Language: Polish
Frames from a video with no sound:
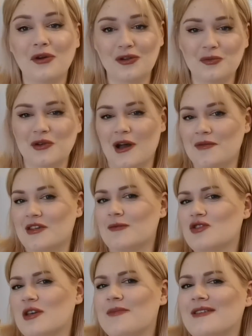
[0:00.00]
polubiłam się.
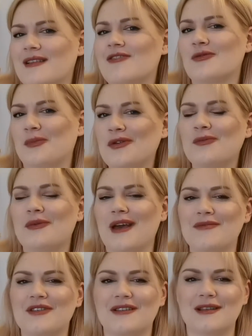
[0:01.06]
Muszę przyznać, że polubiłam
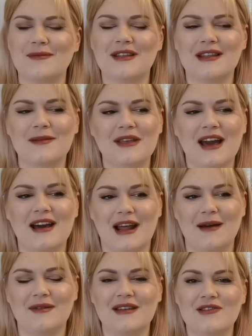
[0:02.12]
się z tymi
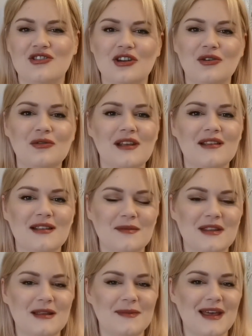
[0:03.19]
TBR-ami, szczególnie z
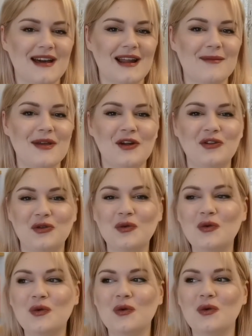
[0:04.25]
tymi TBR-ami,
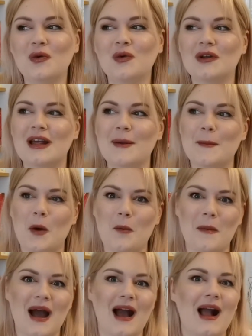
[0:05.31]
które
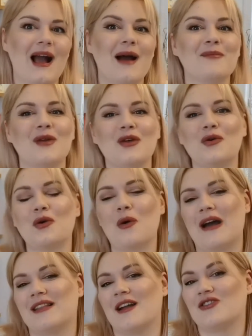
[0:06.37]
pomaga mi
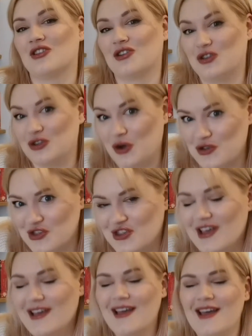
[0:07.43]
układać ktoś.
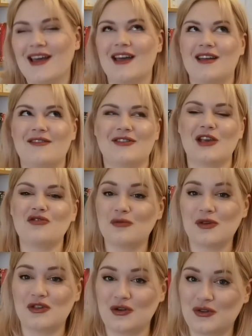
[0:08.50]
E, w zeszłym
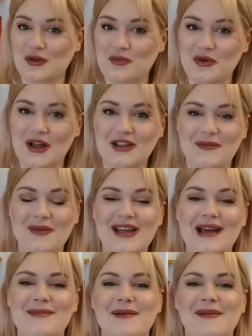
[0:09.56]
miesiącu była to
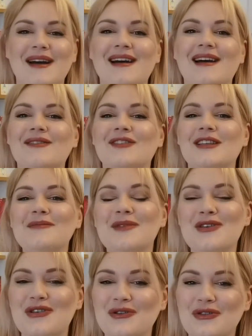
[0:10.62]
moja mama, a w tym
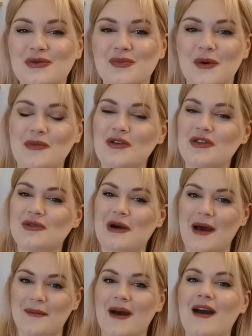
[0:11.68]
miesiącu
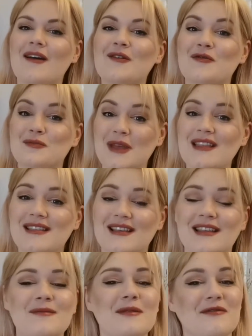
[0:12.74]
poprosiłam e, między
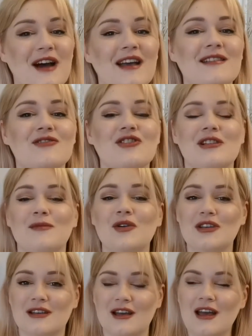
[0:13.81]
innymi Was, czyli
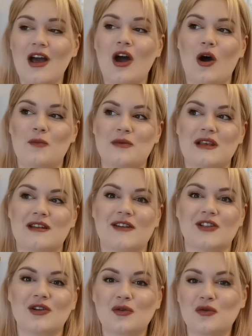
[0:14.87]
moich
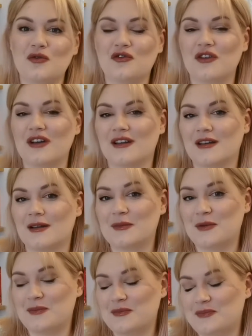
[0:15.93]
obserwatorów, e,
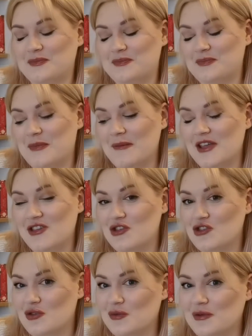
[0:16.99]
bo mam nadzieję,
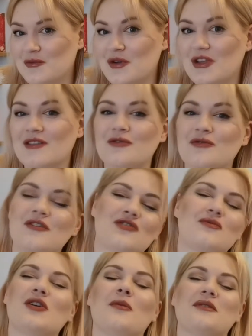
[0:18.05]
że są to moi, również
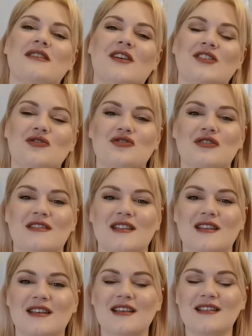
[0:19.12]
moi obserwatorzy
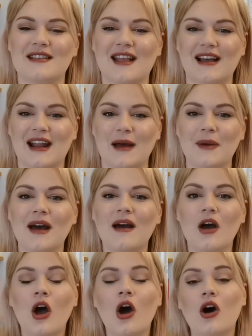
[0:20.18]
z Instagrama,
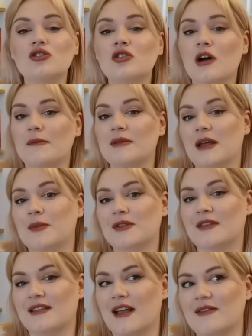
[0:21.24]
o to, aby na
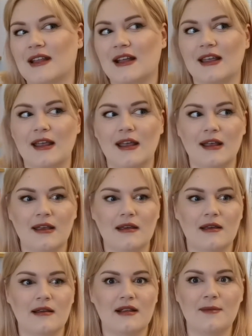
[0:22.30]
podstawie
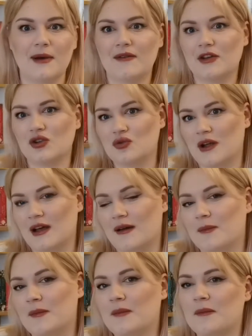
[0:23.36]
takiej zabawy, która
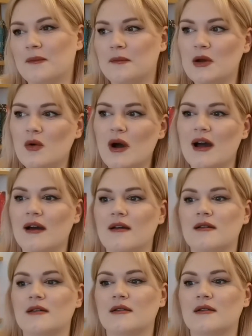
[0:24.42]
mm, była